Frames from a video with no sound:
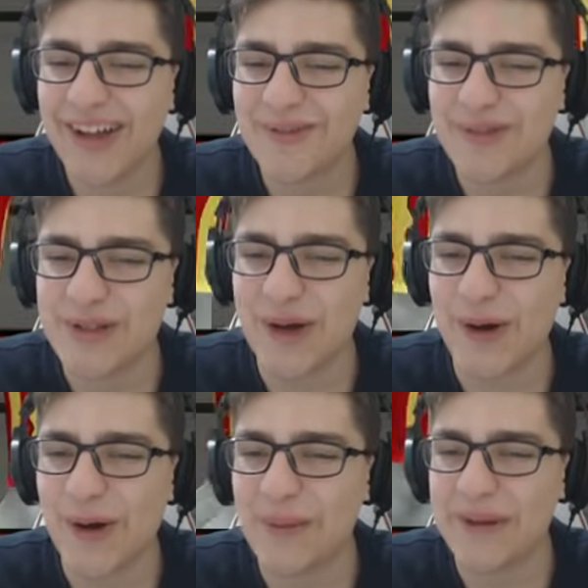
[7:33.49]
Oğlum bu
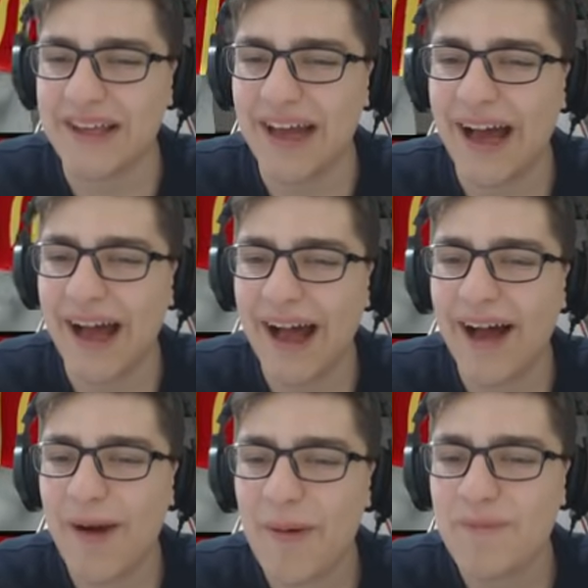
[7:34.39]
çok komik ya.
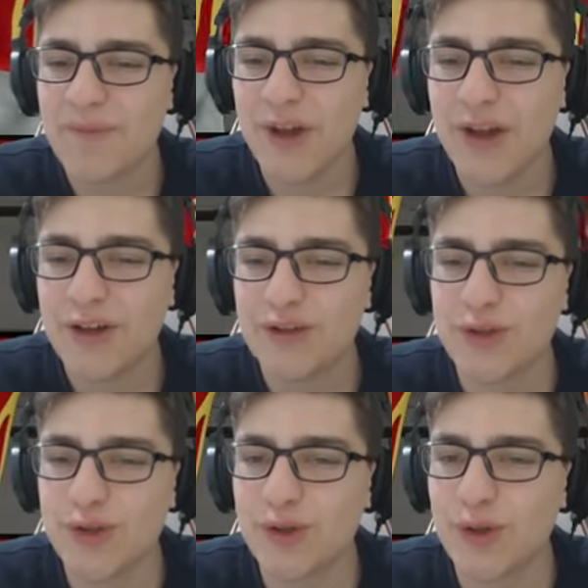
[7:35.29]

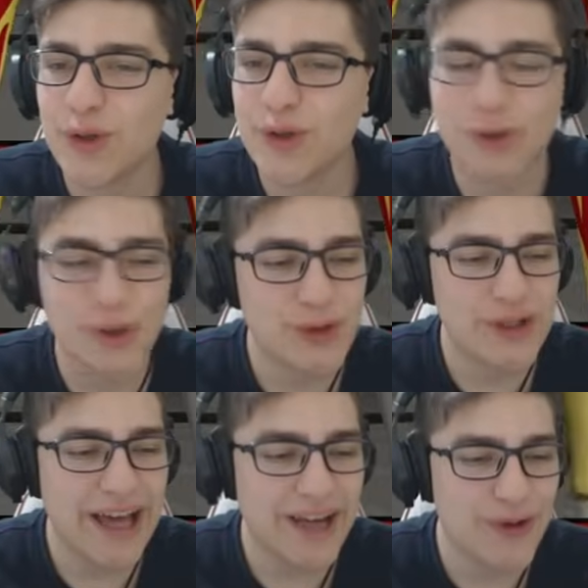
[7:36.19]
Şunun duydu,
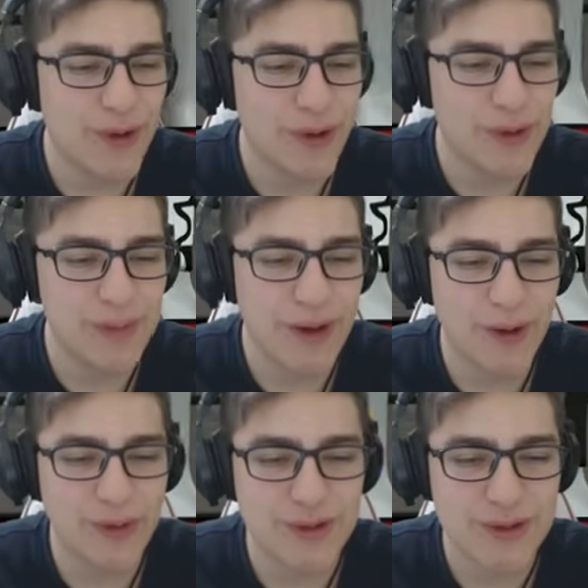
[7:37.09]
durduğu yer çok on numara
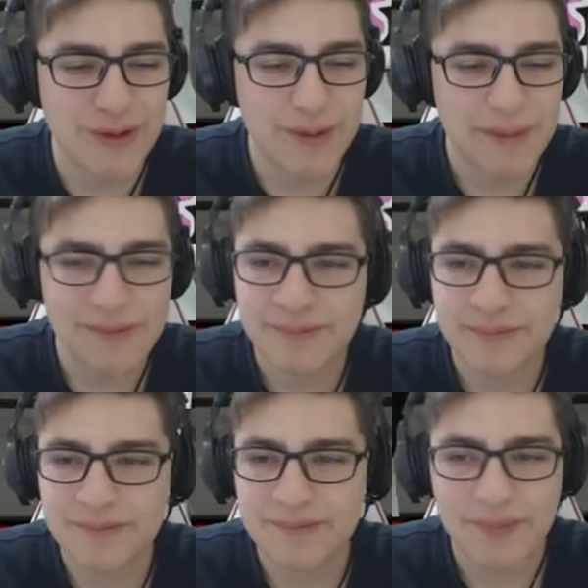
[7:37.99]
olmuş.
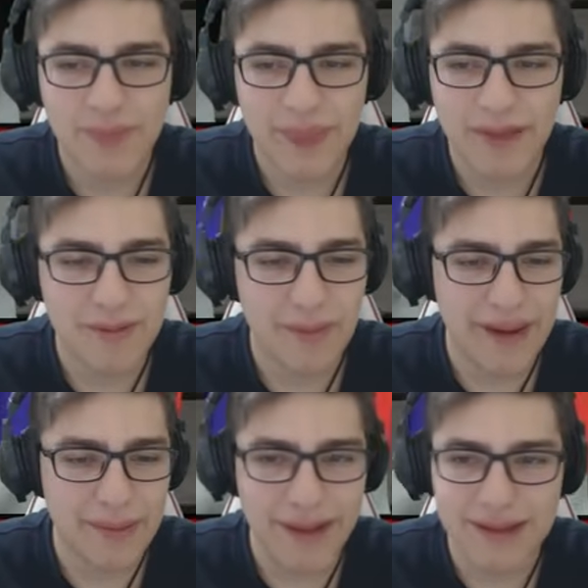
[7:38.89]
Bu
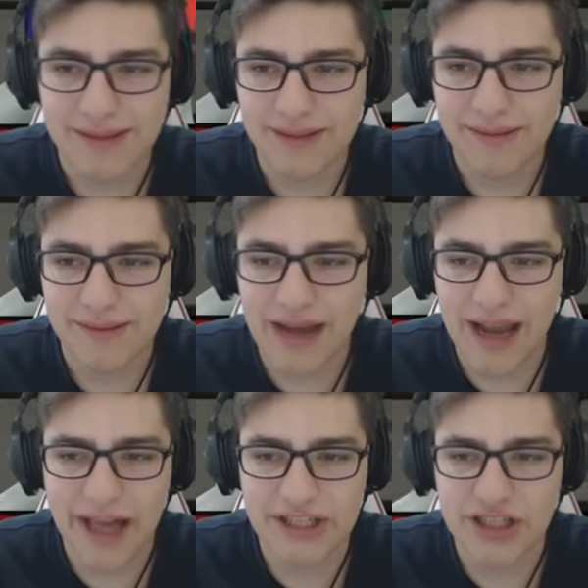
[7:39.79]
berbat.
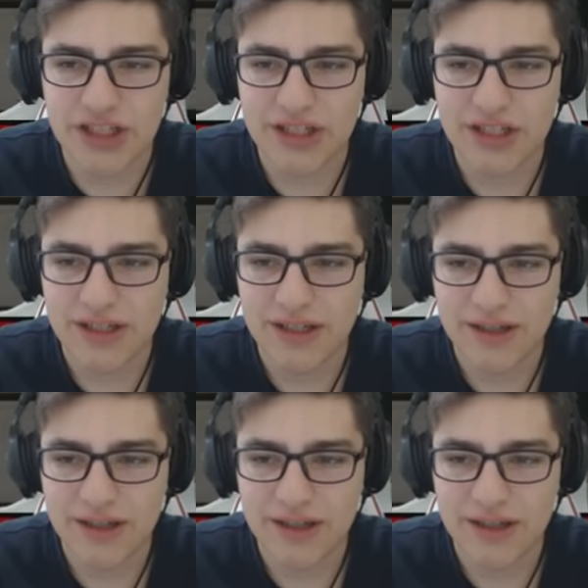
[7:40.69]
Leş.